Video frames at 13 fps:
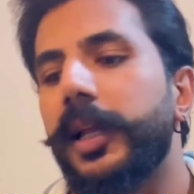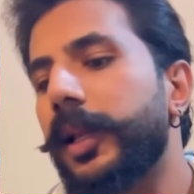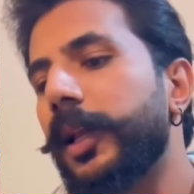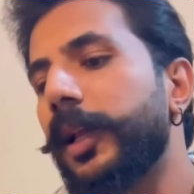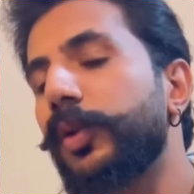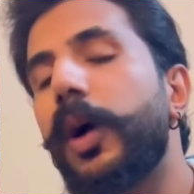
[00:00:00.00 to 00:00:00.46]

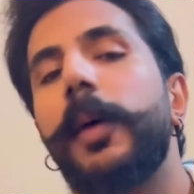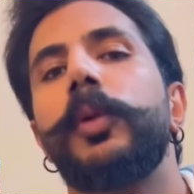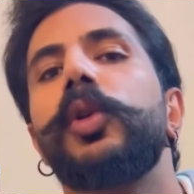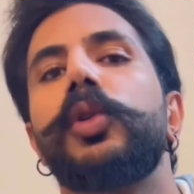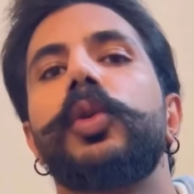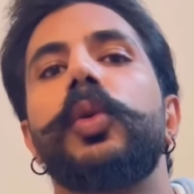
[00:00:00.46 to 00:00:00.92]
जाते हैं तो आप
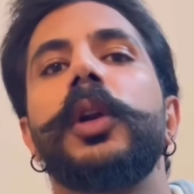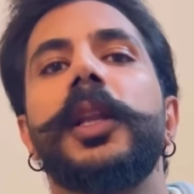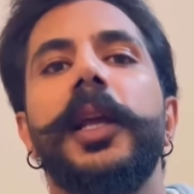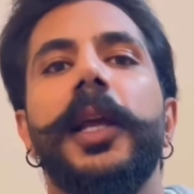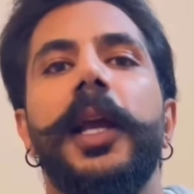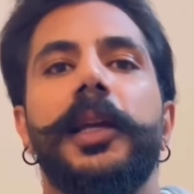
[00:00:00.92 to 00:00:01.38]
लोग
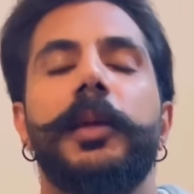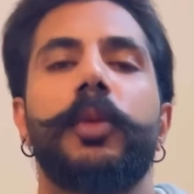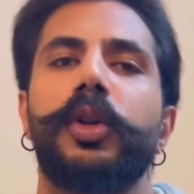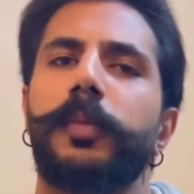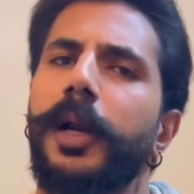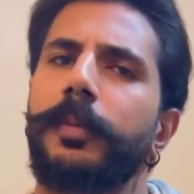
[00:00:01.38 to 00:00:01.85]
ढूंढते हैं ये
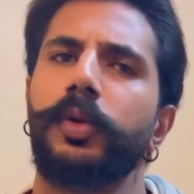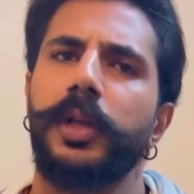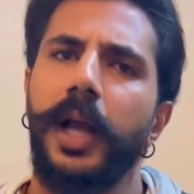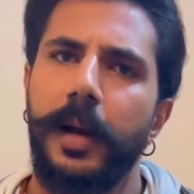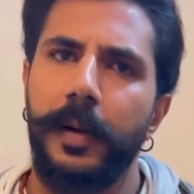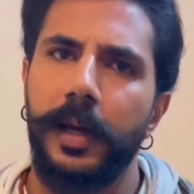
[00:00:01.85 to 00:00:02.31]
बहुत बड़ा
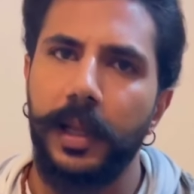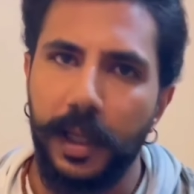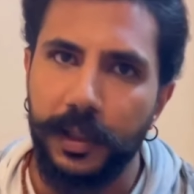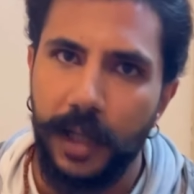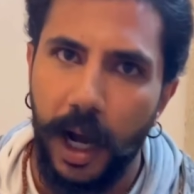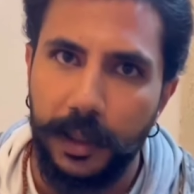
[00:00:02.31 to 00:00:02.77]
मुद्दा है हमारे
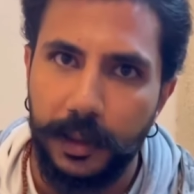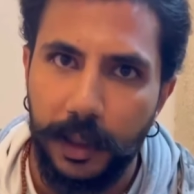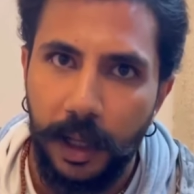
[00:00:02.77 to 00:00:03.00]
देश का आज